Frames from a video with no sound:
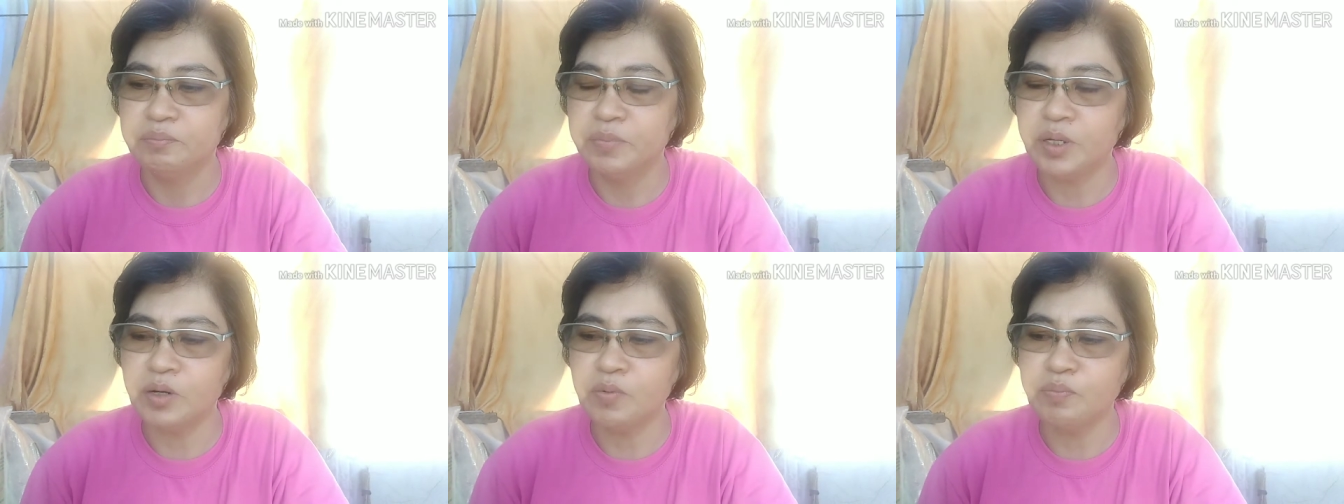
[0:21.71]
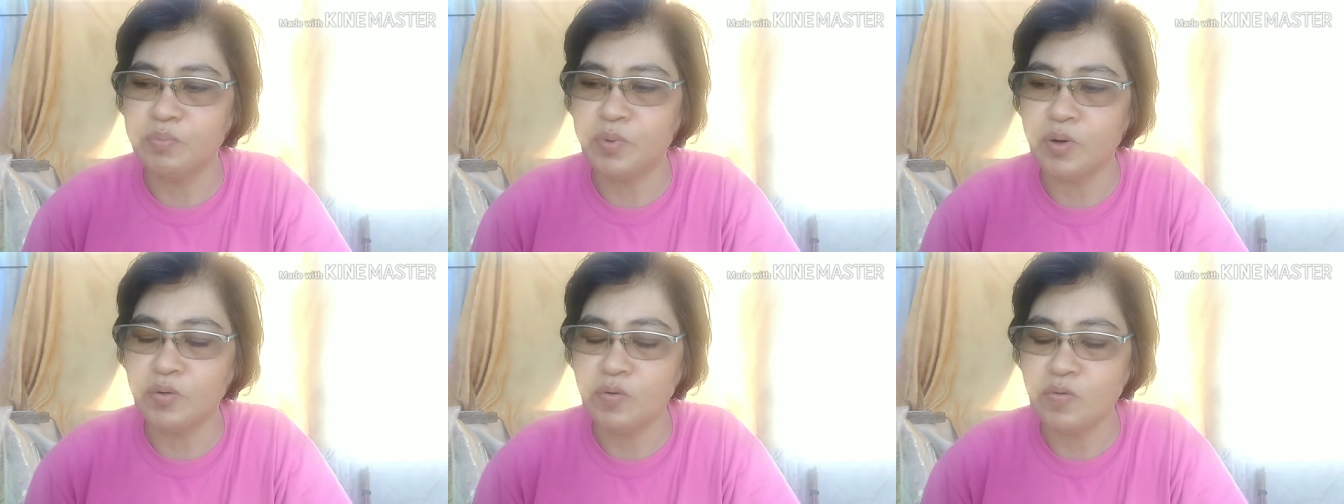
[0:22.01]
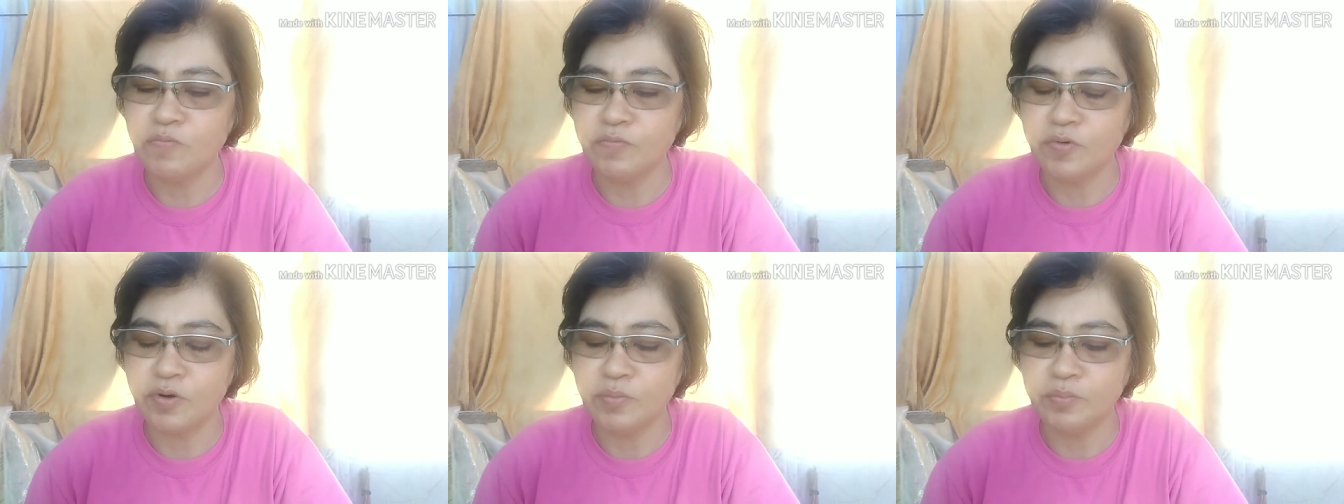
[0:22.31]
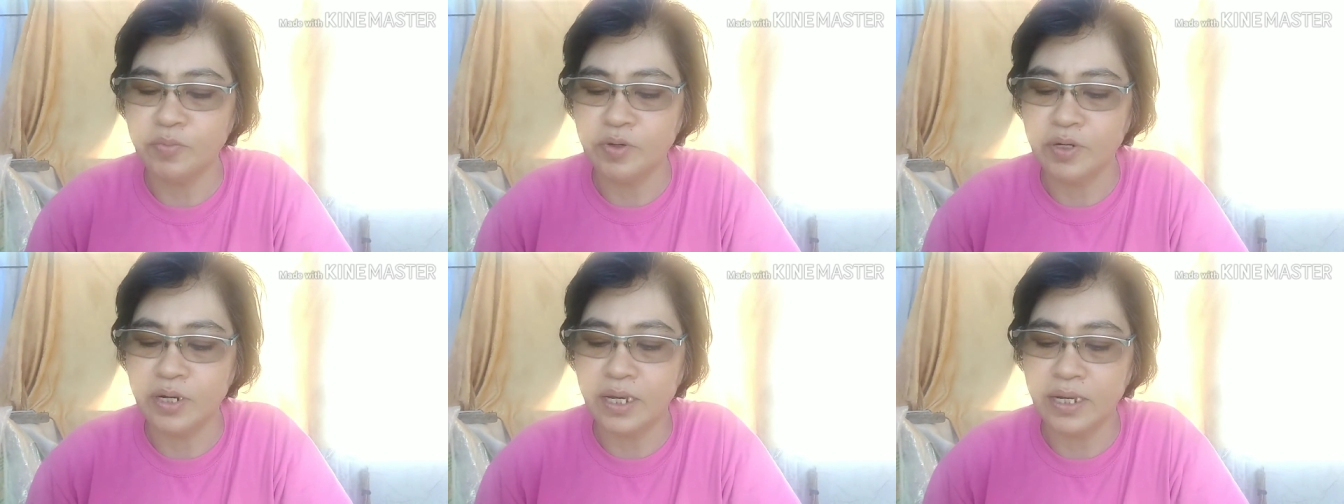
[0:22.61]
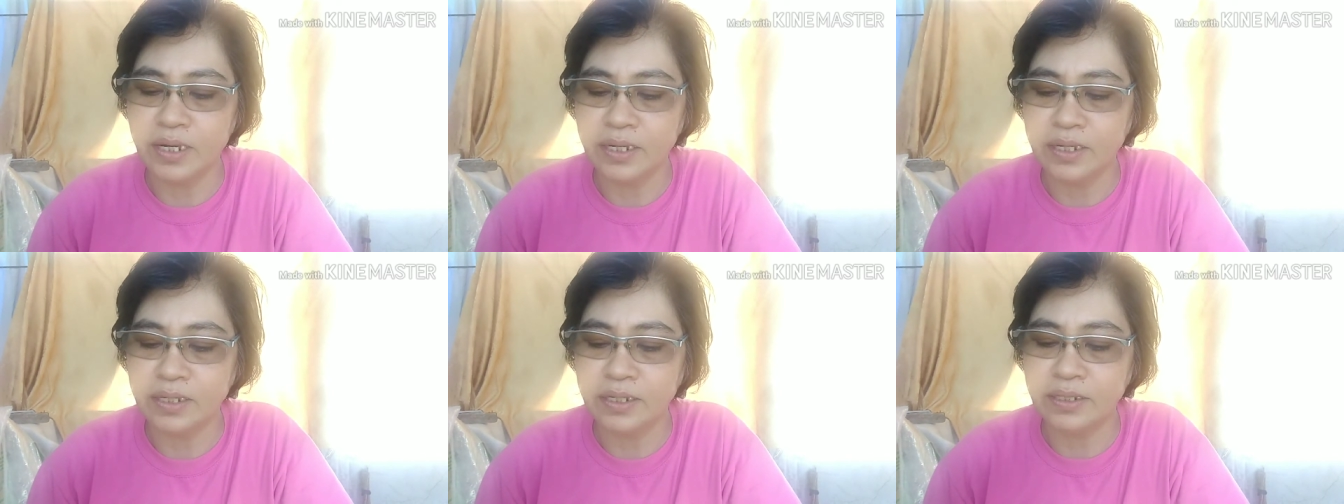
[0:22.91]
Meron po akong
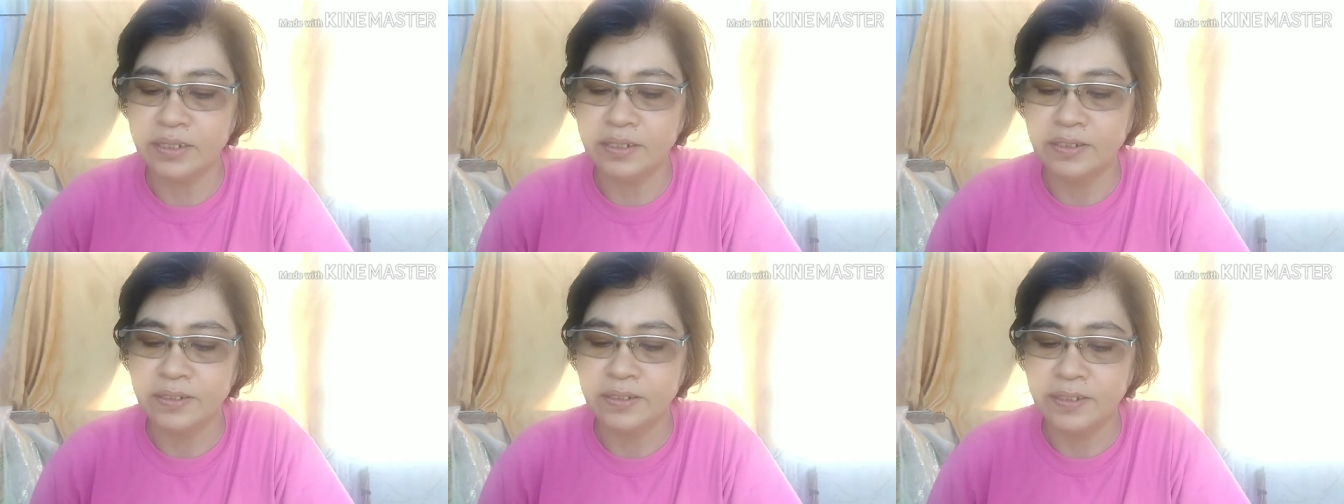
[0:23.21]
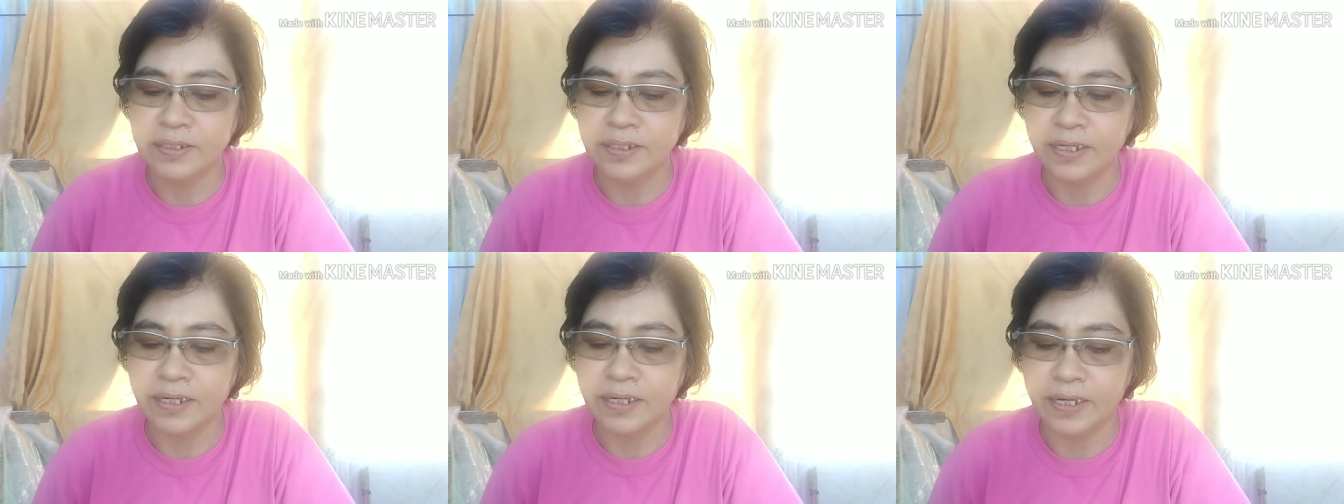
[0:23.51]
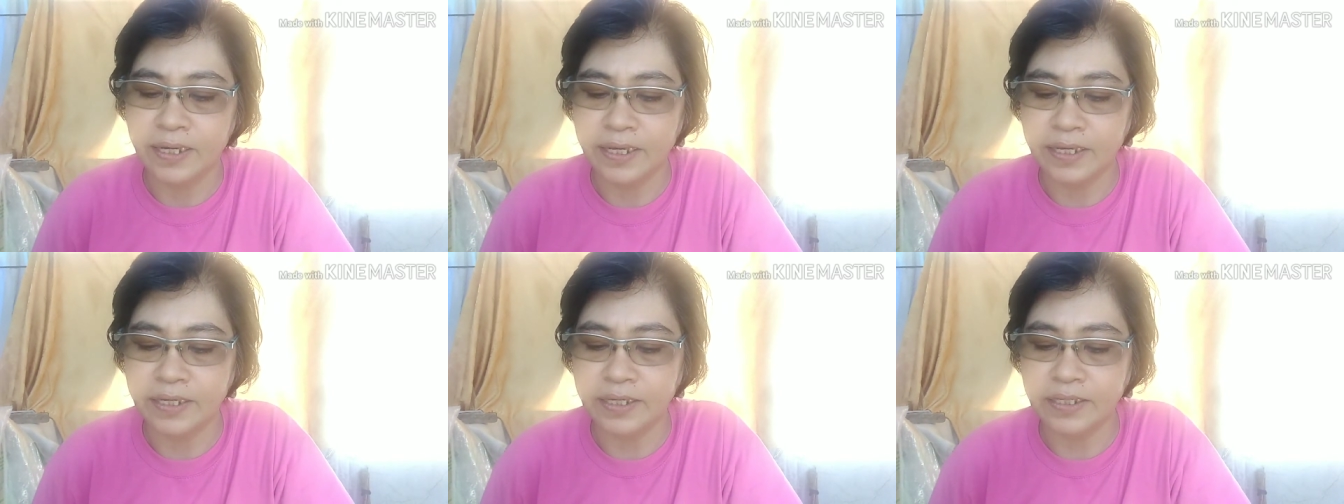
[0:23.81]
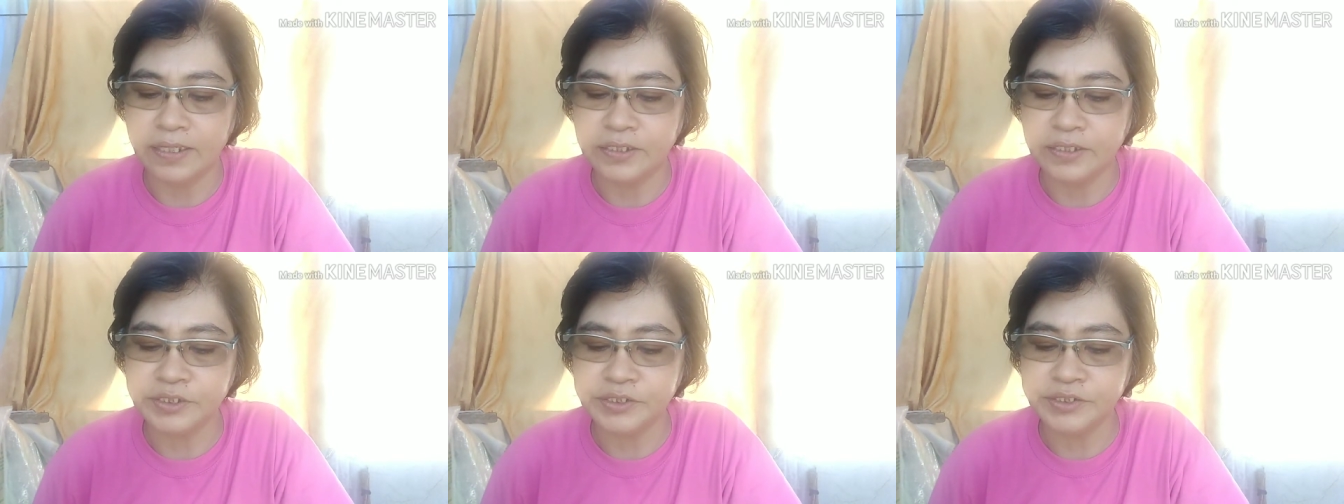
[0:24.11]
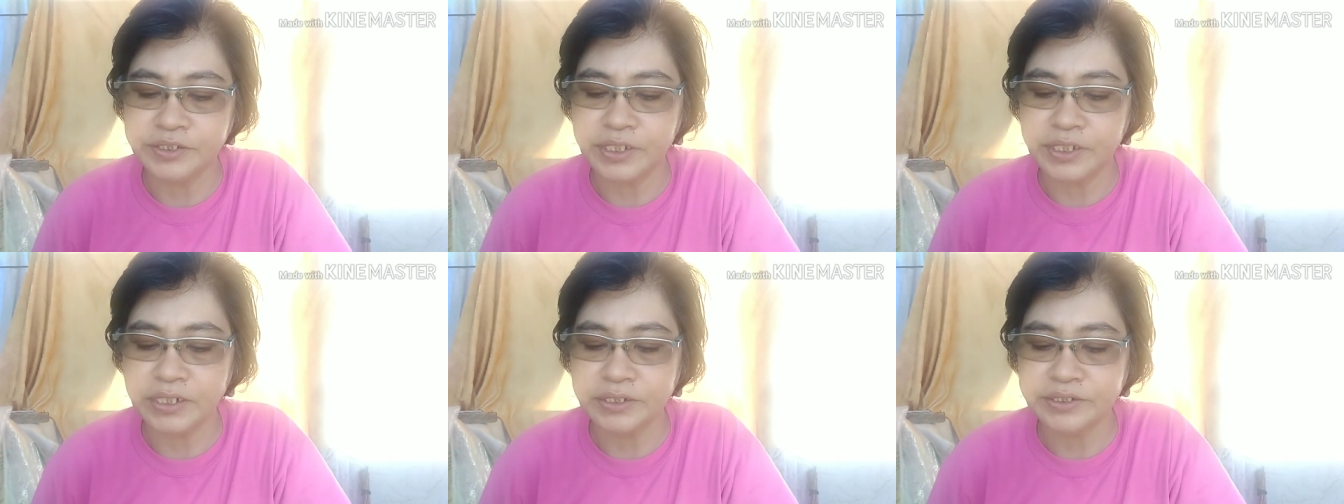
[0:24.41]
formulang
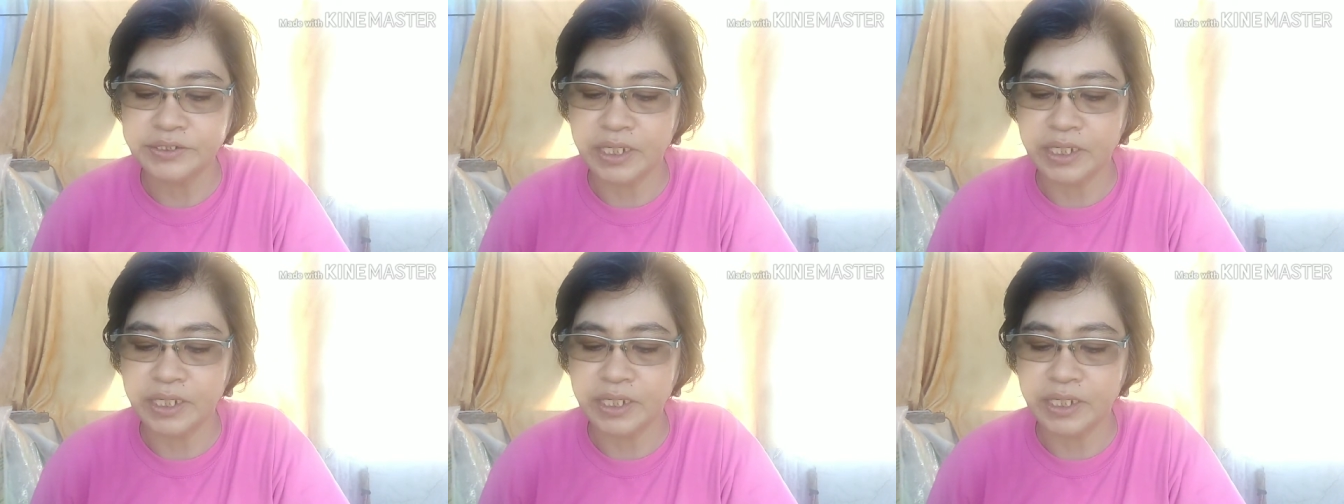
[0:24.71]
isishare